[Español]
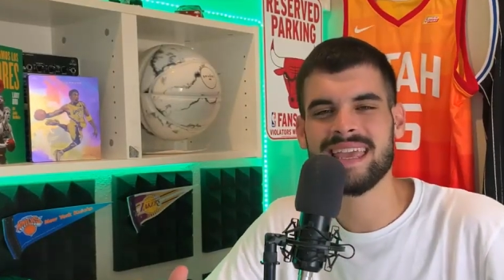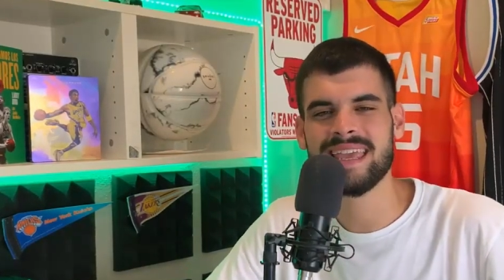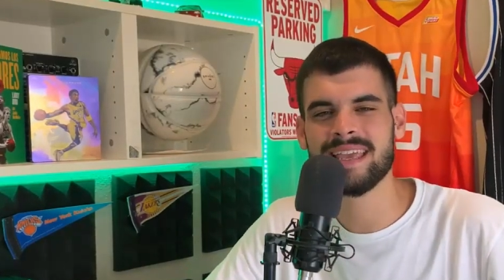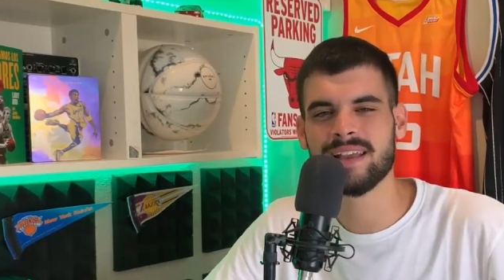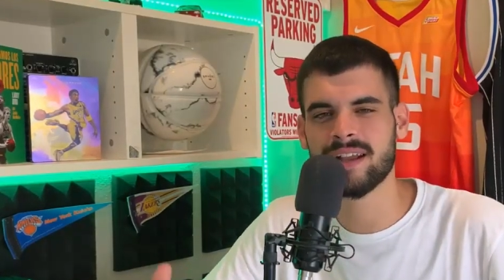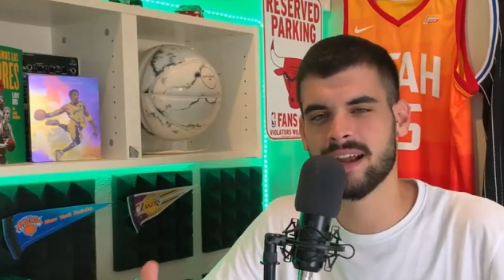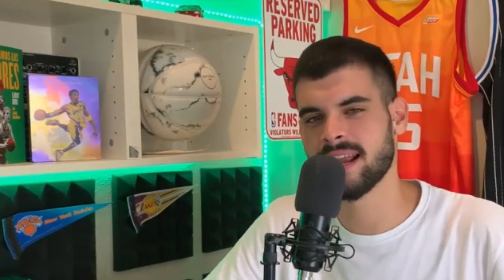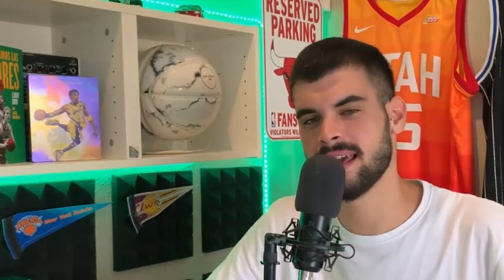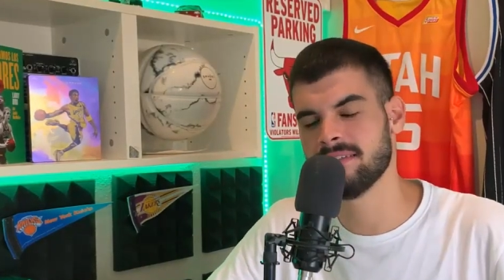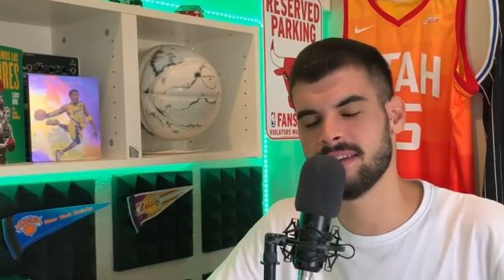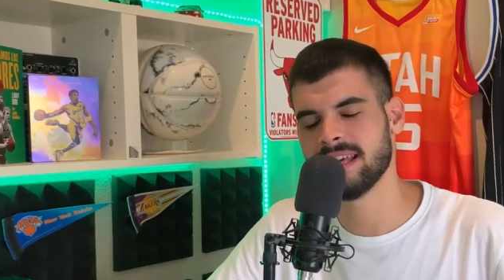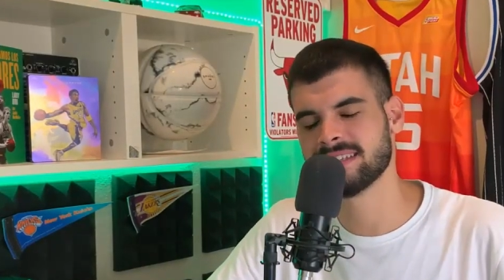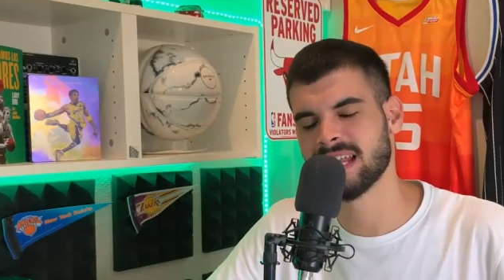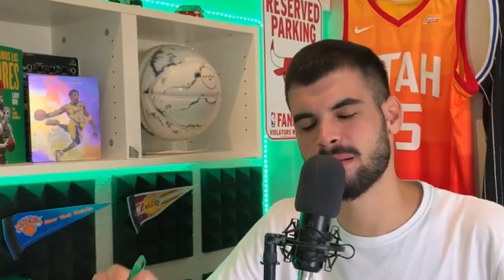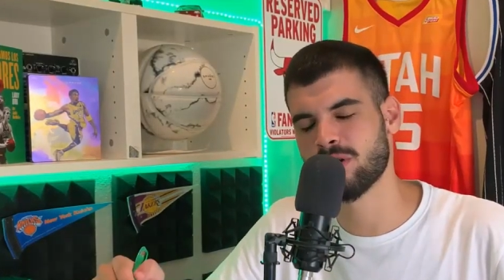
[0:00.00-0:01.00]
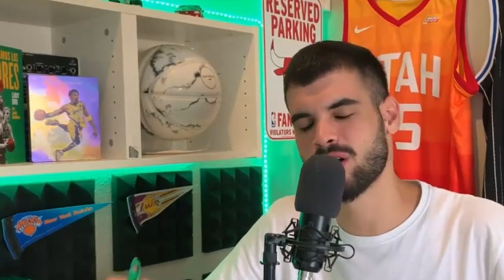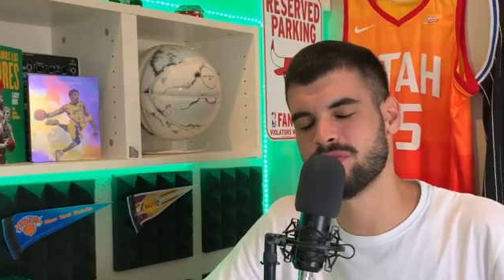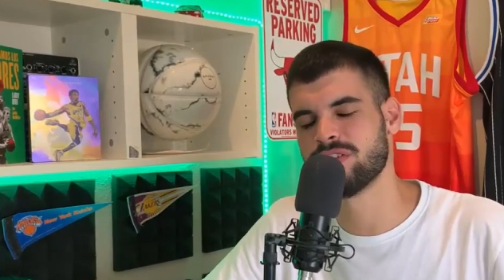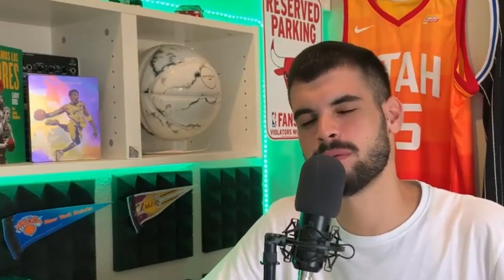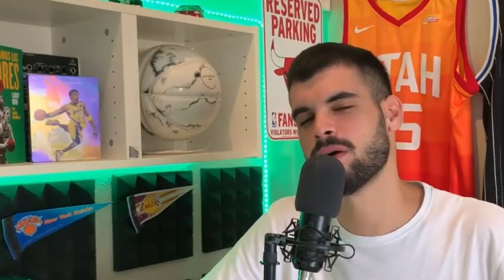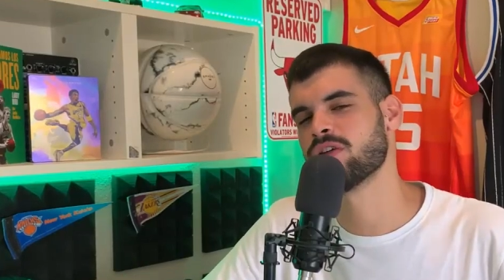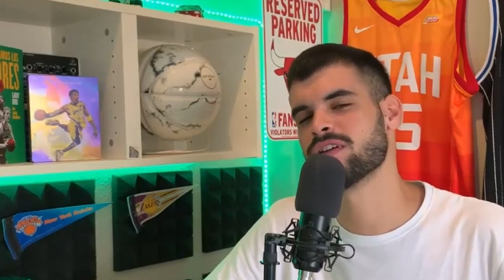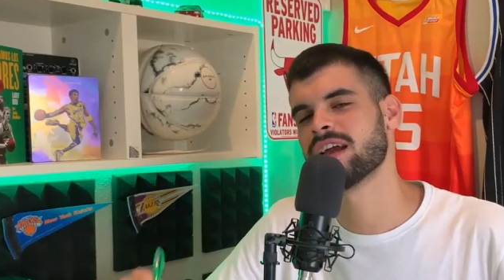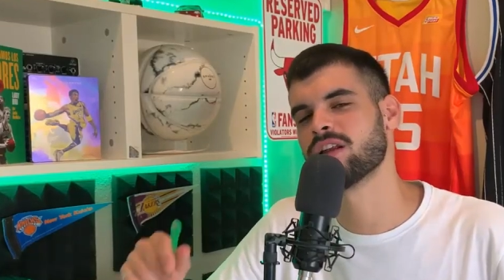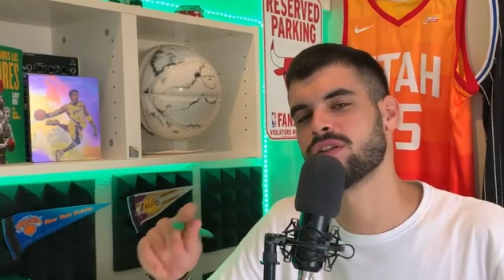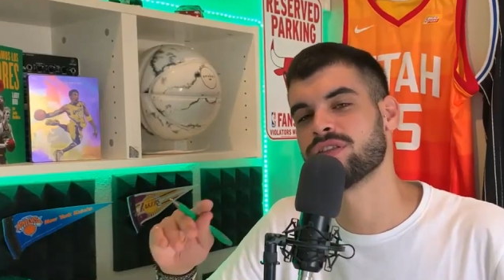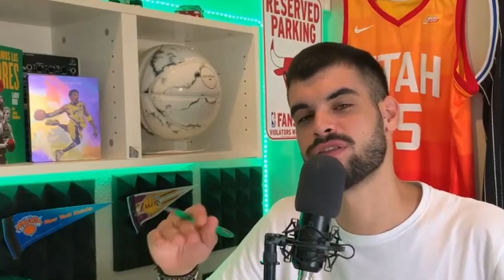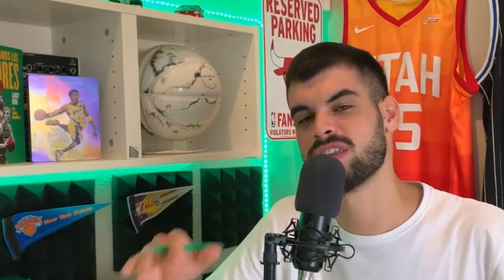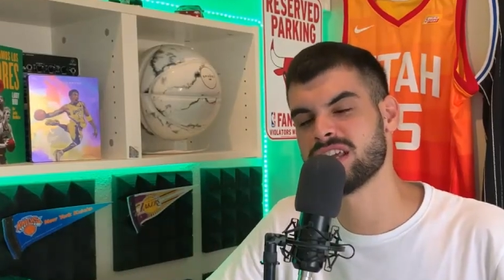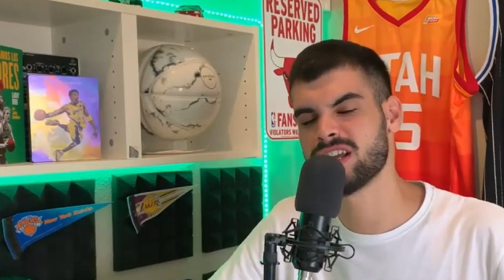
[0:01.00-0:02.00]
increíble y tenemos confirmado ya
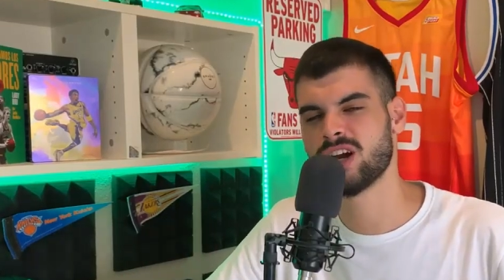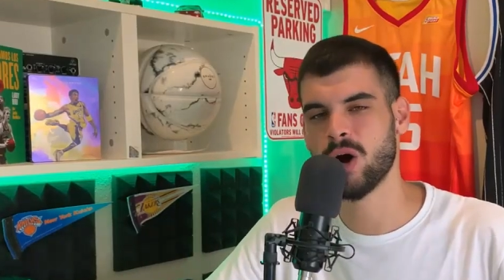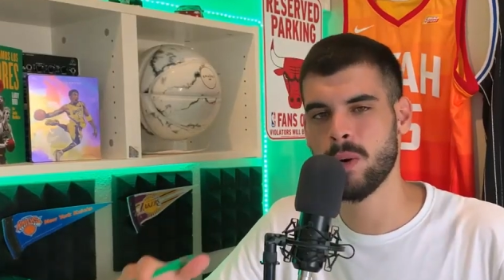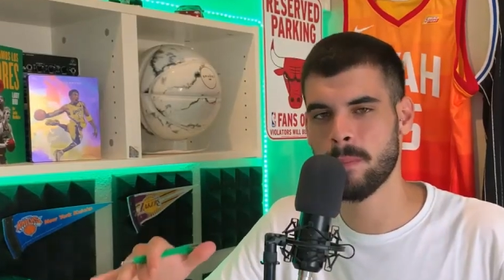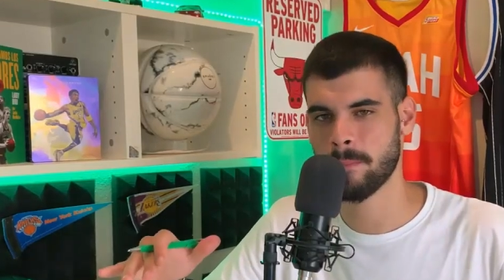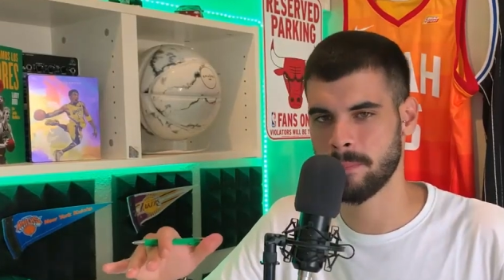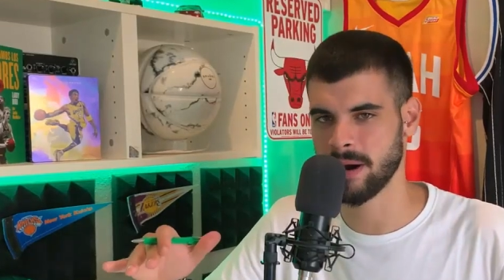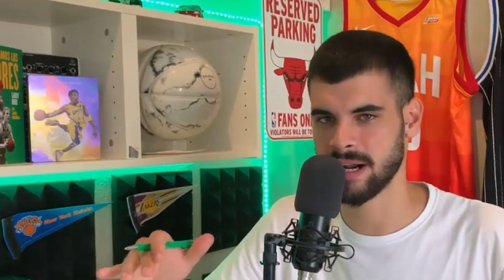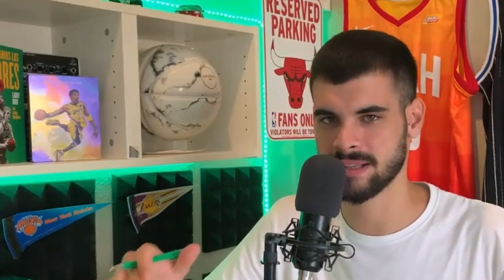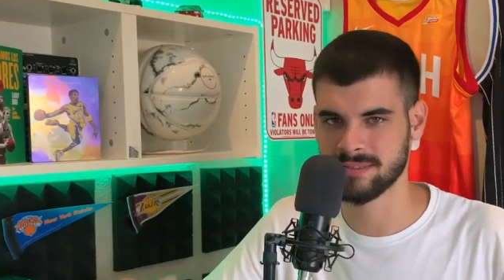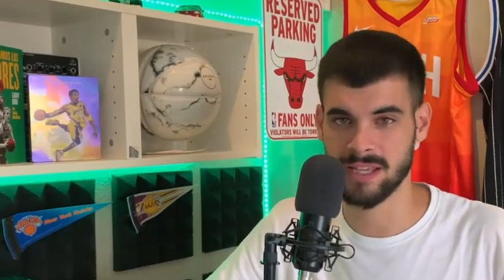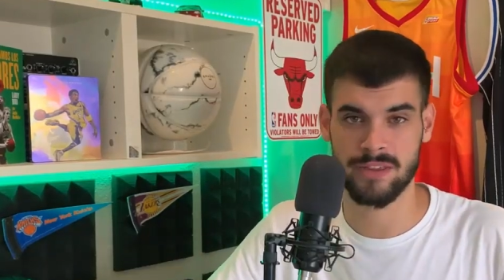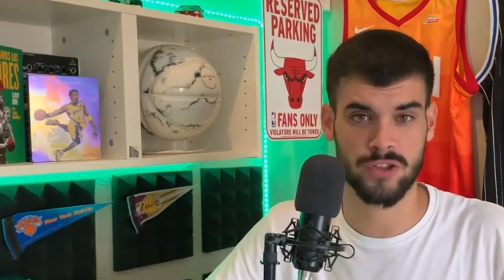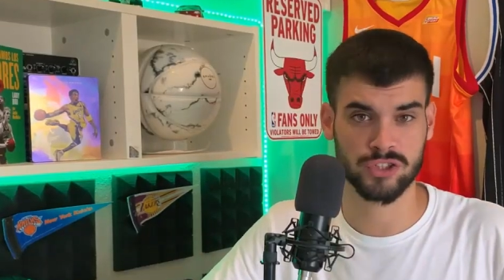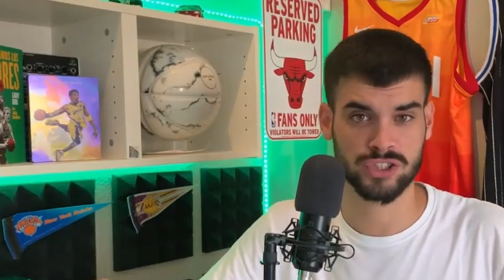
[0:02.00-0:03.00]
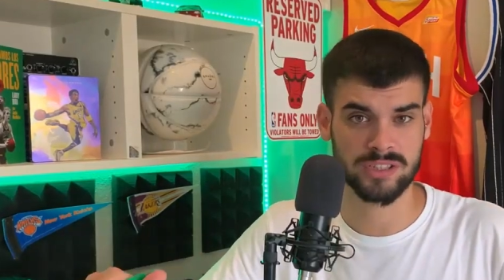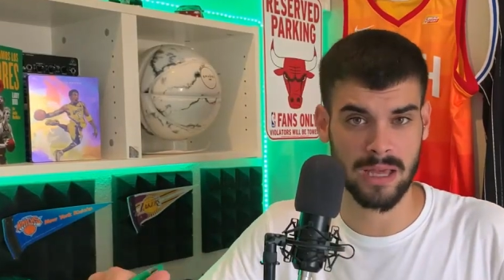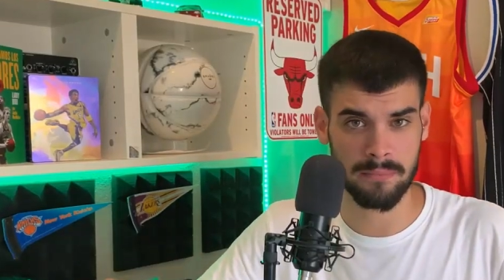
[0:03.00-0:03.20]
los cinco partidos.